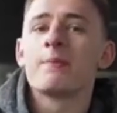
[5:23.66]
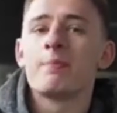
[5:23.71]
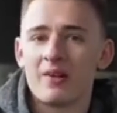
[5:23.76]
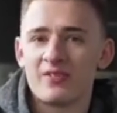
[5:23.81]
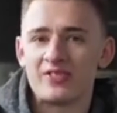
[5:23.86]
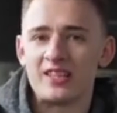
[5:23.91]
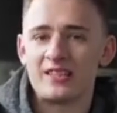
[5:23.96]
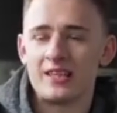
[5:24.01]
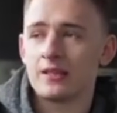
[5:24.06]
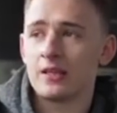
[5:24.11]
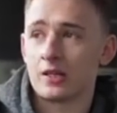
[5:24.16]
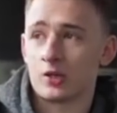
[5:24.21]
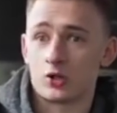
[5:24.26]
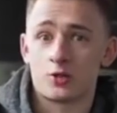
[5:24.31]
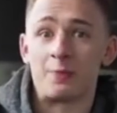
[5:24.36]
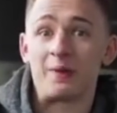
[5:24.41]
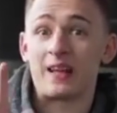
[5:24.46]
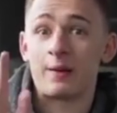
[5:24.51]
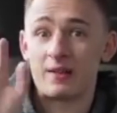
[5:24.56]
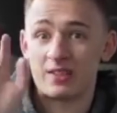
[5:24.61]
проебал все деньги,
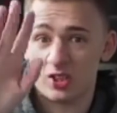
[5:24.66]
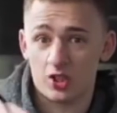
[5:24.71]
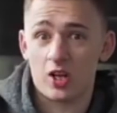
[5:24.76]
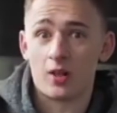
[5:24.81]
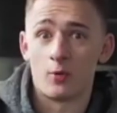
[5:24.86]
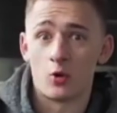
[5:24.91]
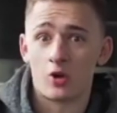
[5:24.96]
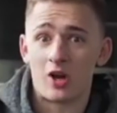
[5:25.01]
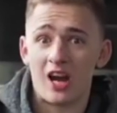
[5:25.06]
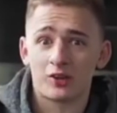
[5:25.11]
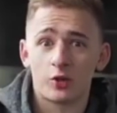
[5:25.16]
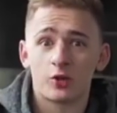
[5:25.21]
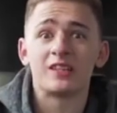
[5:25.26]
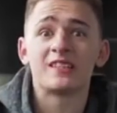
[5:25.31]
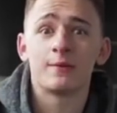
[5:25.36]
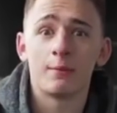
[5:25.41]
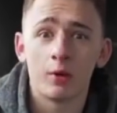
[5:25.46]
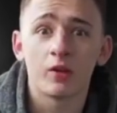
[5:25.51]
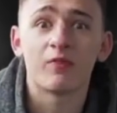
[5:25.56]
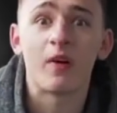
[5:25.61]
короче, банкомат сожрал мою карту, а на
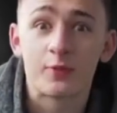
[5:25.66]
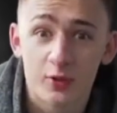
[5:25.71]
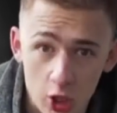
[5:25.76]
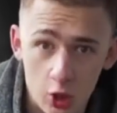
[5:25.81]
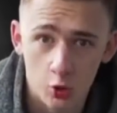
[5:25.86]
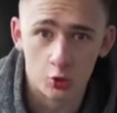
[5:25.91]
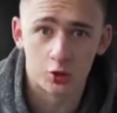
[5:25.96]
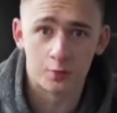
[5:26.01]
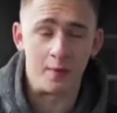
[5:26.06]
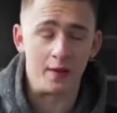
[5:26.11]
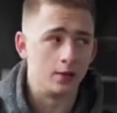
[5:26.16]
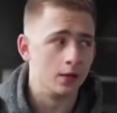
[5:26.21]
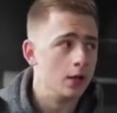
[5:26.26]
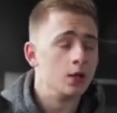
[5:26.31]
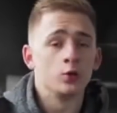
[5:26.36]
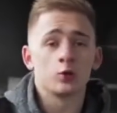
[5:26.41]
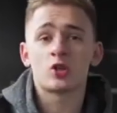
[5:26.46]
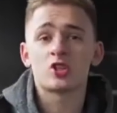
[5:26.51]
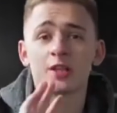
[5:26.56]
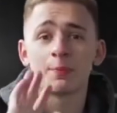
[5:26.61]
самолет вообще не успел.
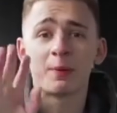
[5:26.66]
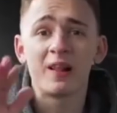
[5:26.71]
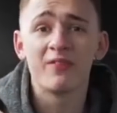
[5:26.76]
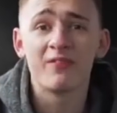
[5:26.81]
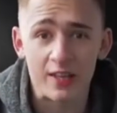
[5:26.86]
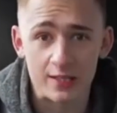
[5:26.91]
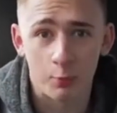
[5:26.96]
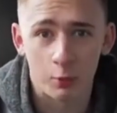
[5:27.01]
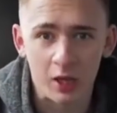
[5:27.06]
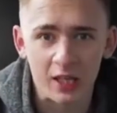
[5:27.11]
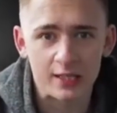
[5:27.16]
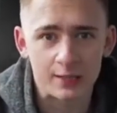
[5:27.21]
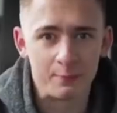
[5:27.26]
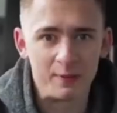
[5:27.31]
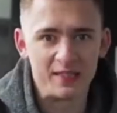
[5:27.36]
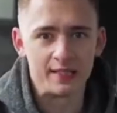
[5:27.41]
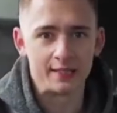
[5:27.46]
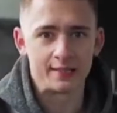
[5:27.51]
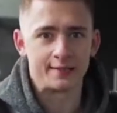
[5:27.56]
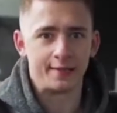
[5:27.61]
Ну, короче, собрал весь букет из
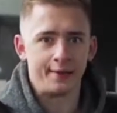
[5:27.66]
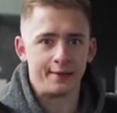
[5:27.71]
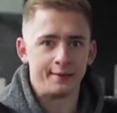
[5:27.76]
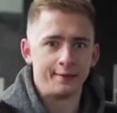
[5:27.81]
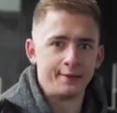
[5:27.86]
пиздеца.